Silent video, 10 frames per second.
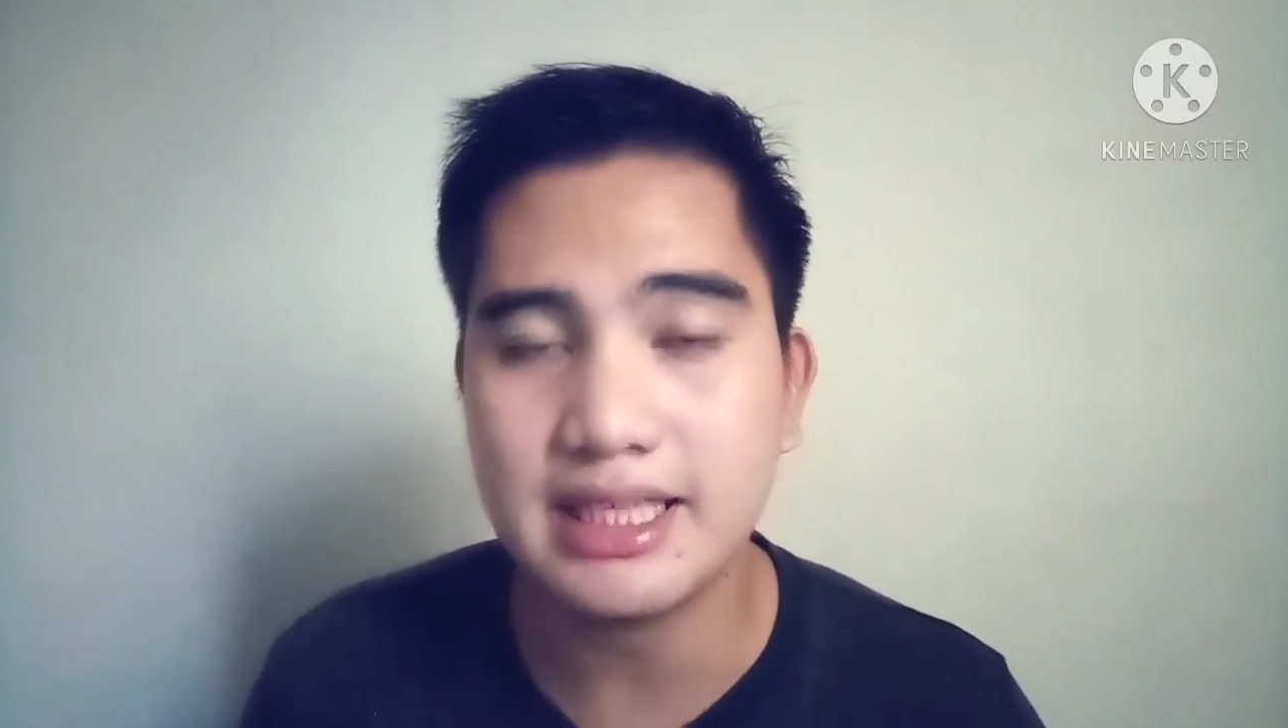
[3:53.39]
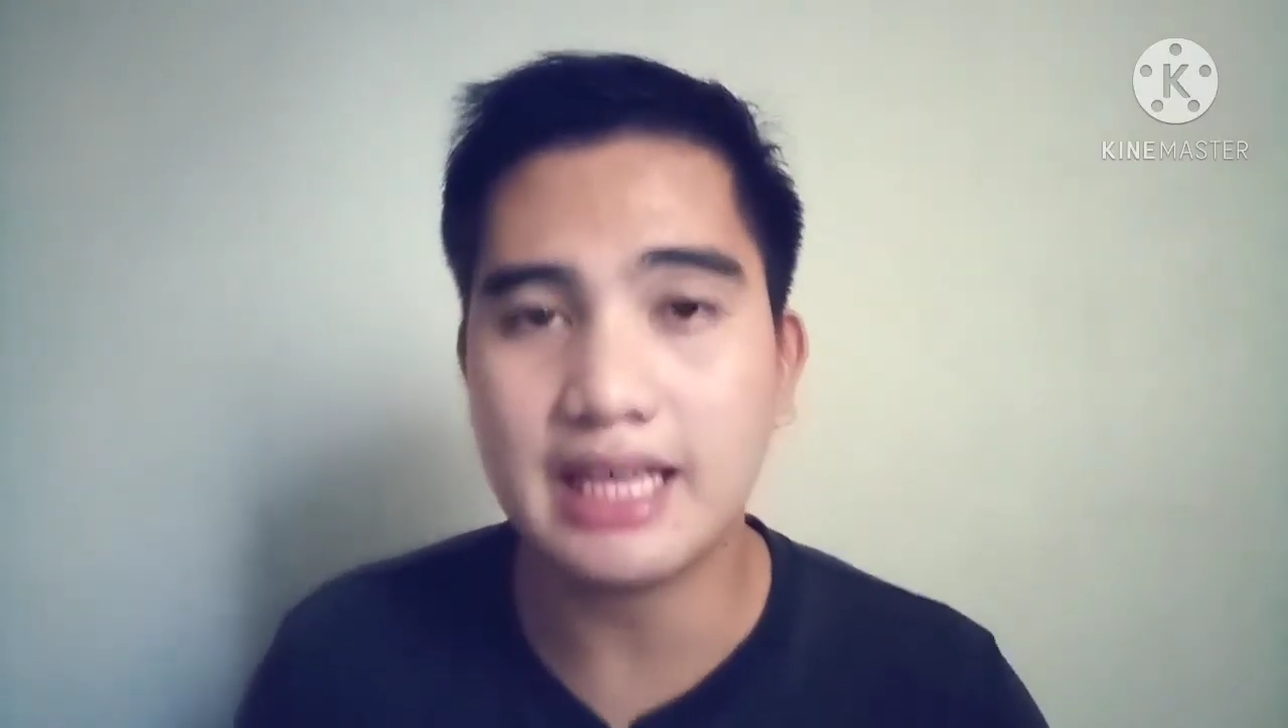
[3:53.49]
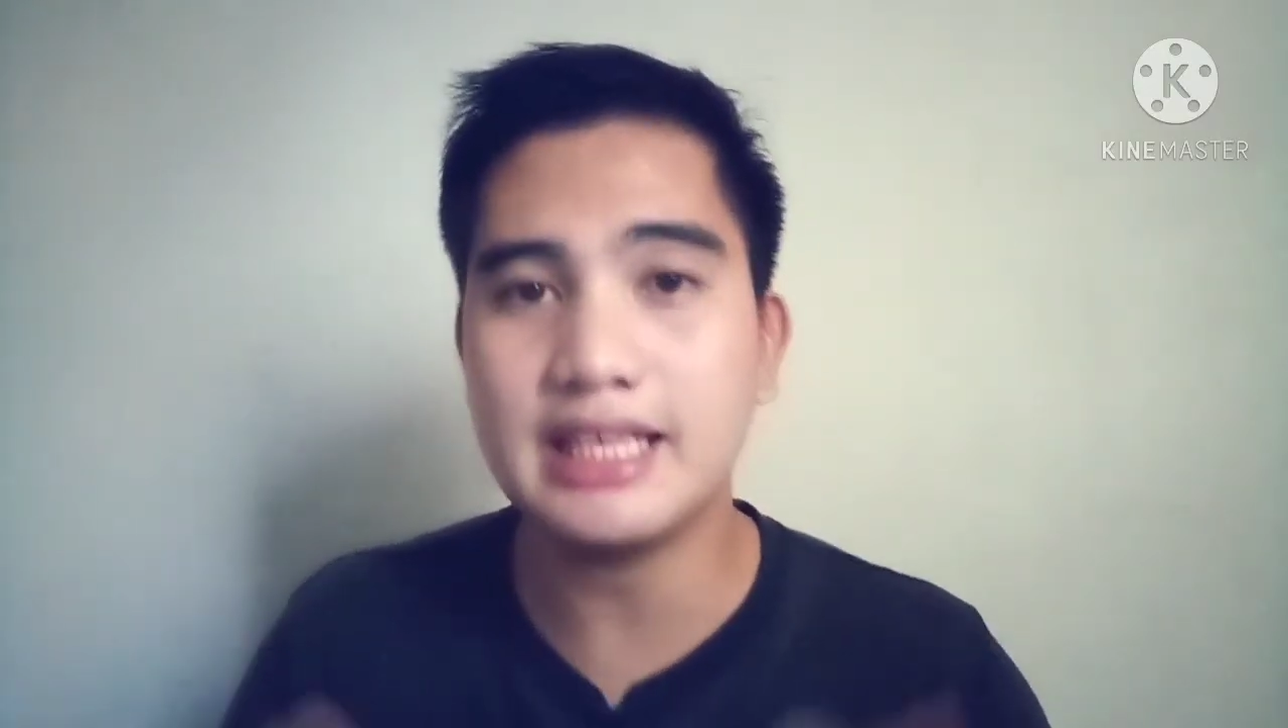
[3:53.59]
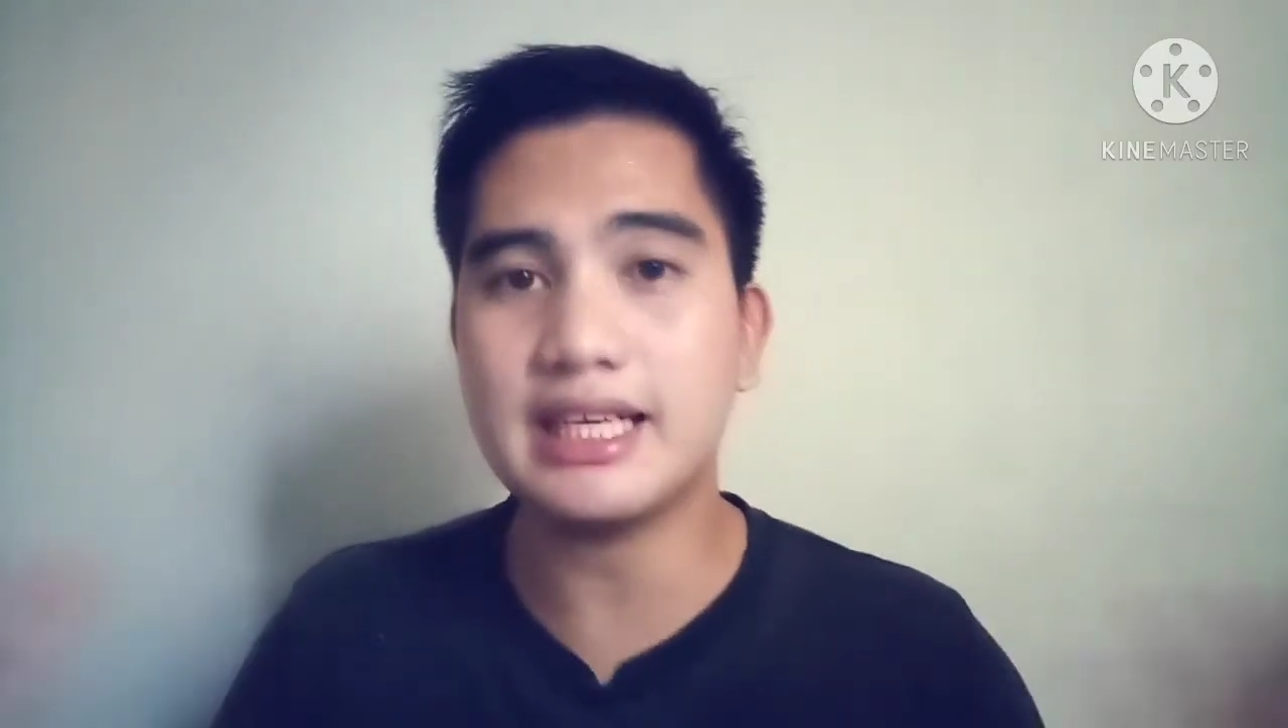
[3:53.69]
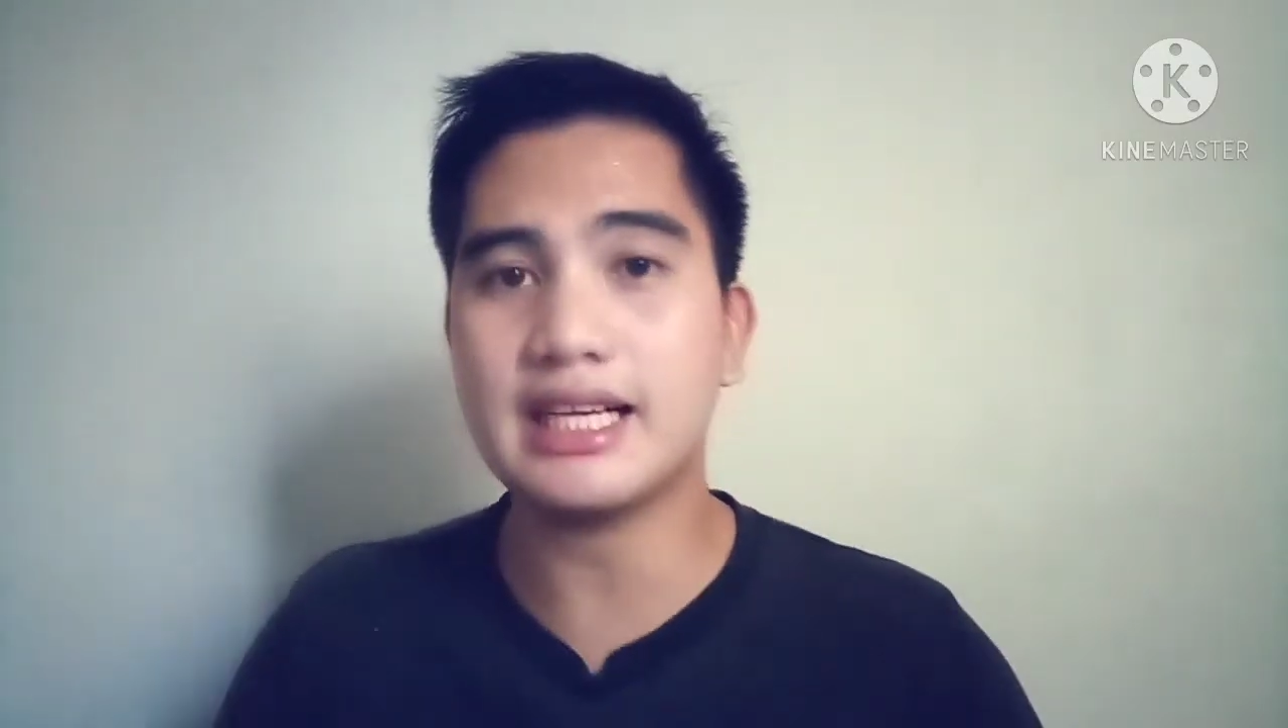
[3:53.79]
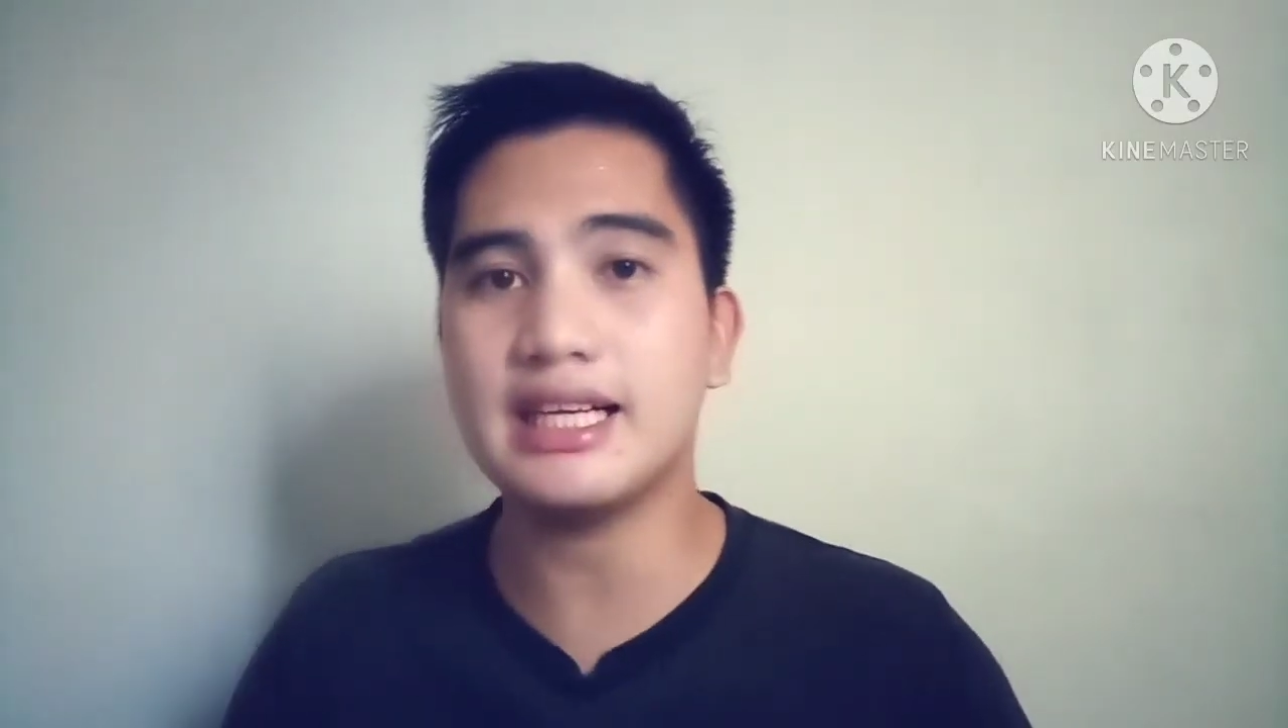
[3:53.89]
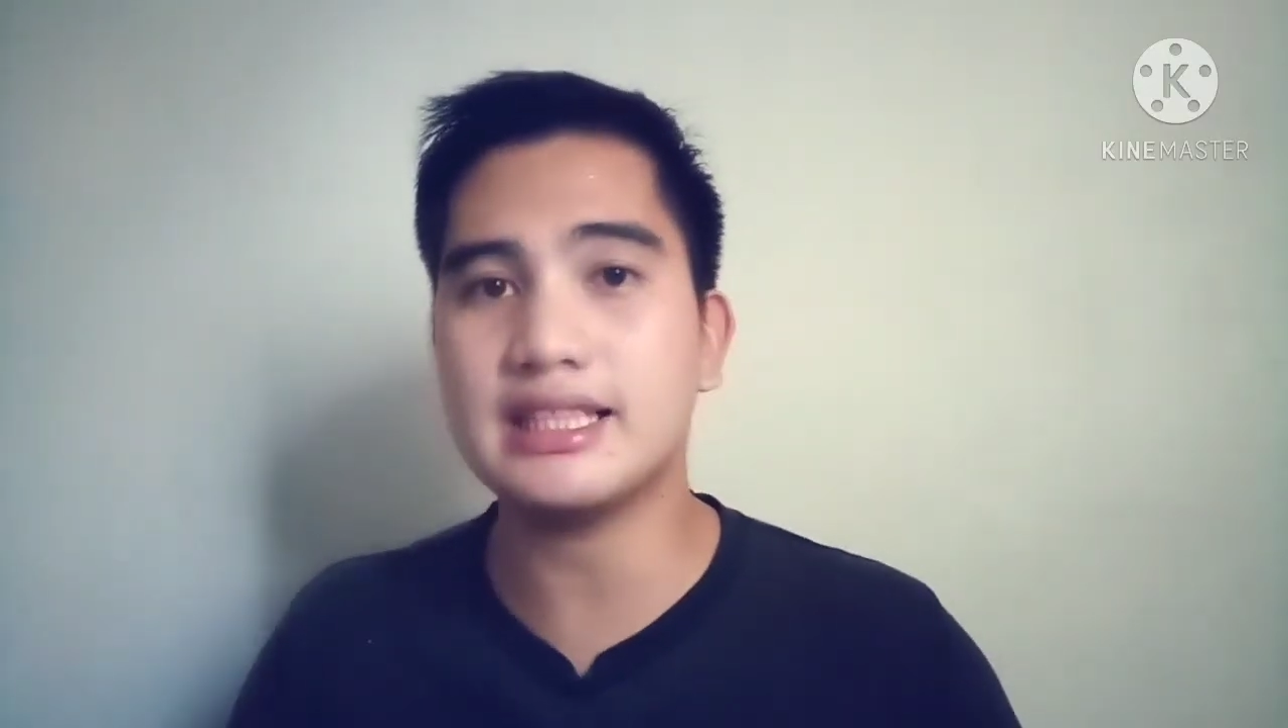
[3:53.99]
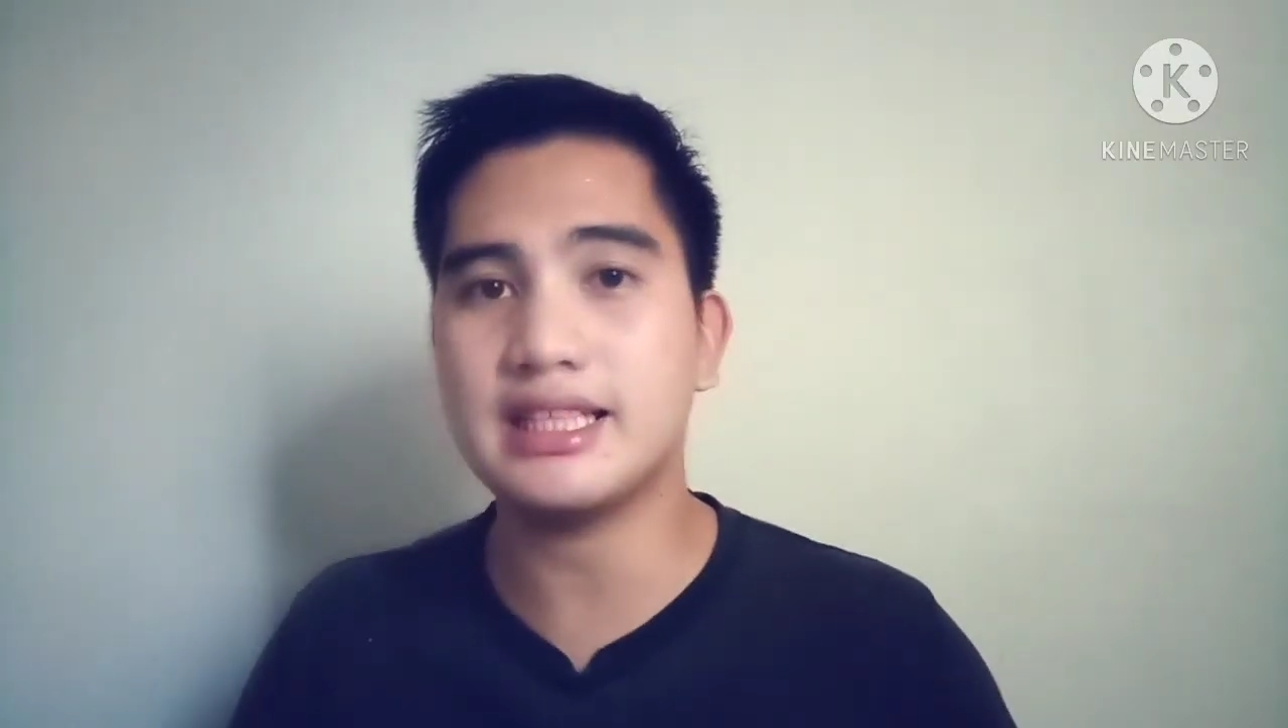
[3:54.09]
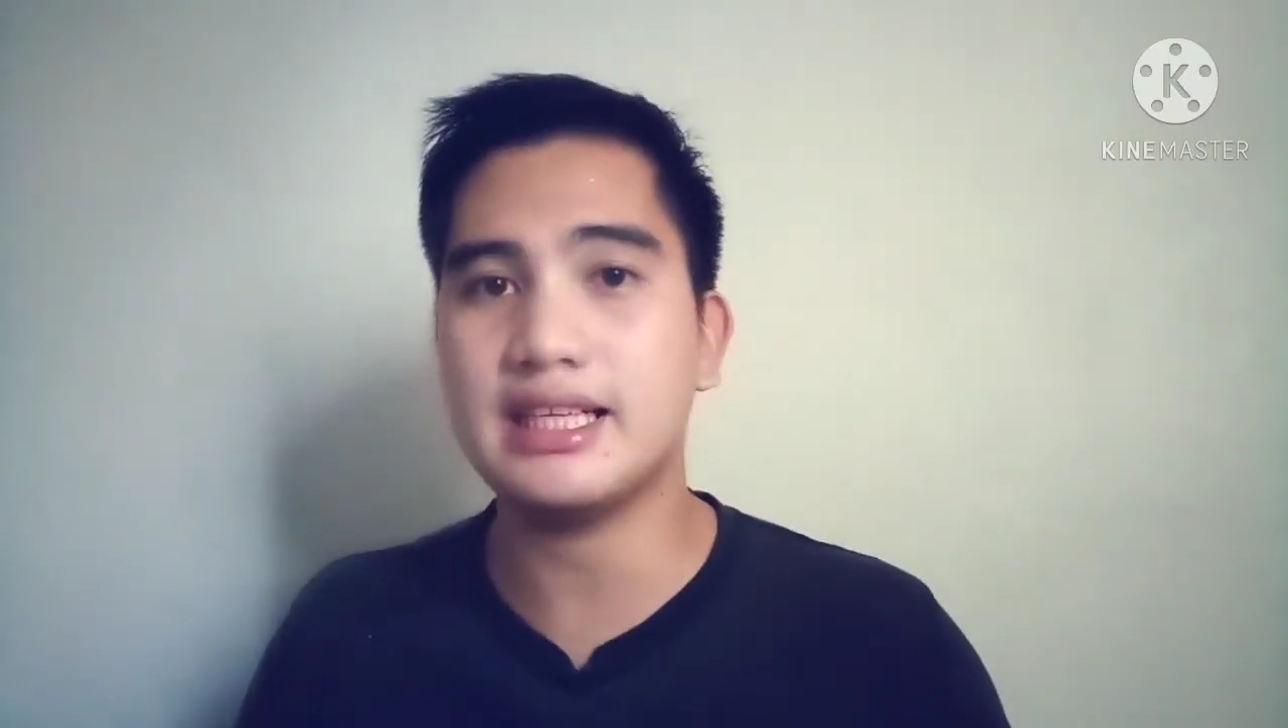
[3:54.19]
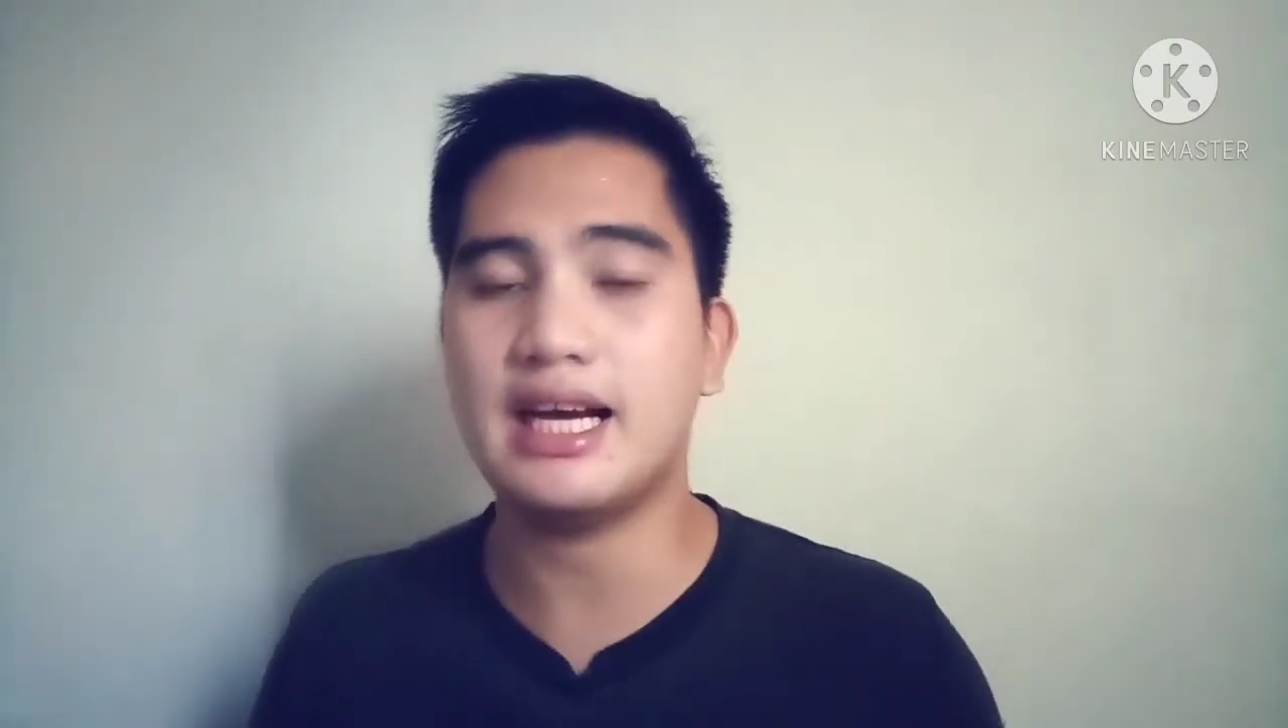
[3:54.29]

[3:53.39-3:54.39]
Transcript: sa aking karanasan